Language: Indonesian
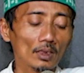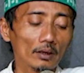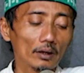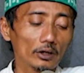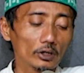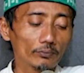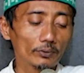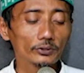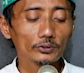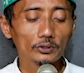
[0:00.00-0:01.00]
ayu
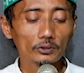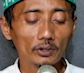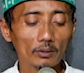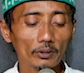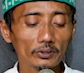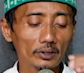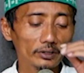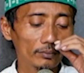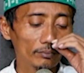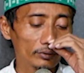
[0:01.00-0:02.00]
fasulu fil
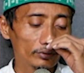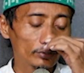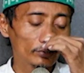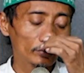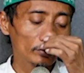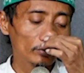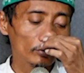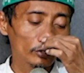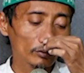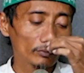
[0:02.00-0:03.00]
masalati berrujuk
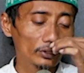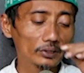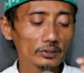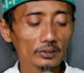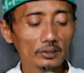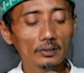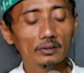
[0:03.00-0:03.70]
kata merinci